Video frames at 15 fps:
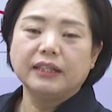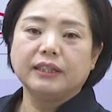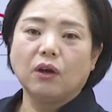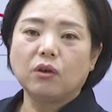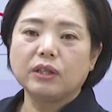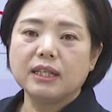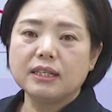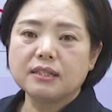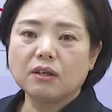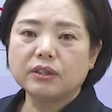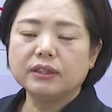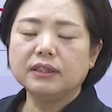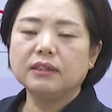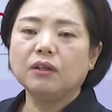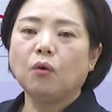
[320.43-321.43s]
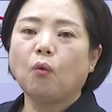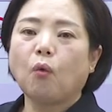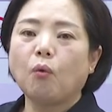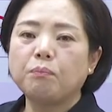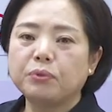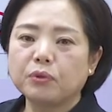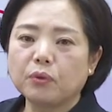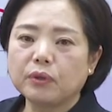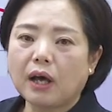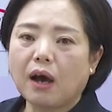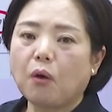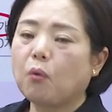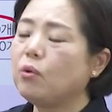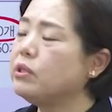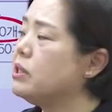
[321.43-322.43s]
여기에서는 5%
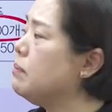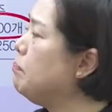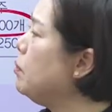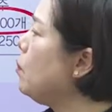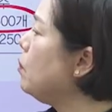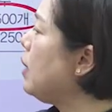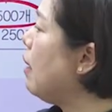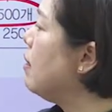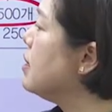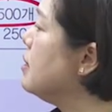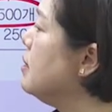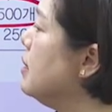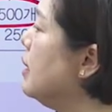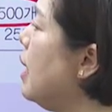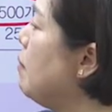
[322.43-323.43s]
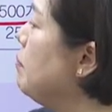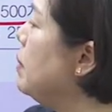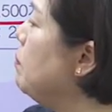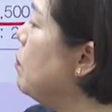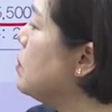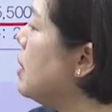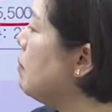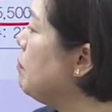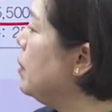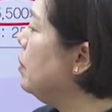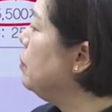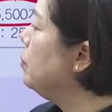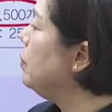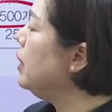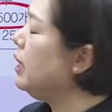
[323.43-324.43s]
나오고 10% 나왔으니까 미보상
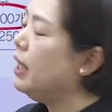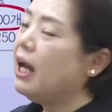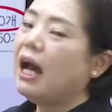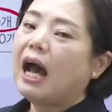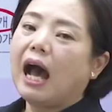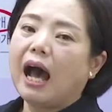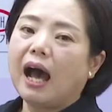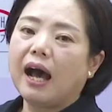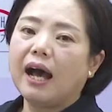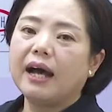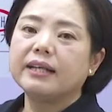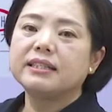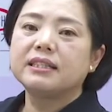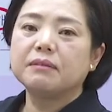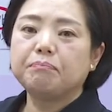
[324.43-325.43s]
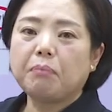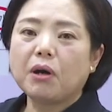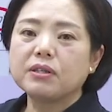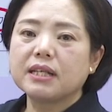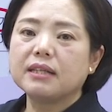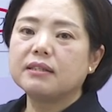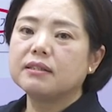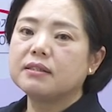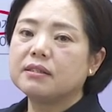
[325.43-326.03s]
비율이 아 10%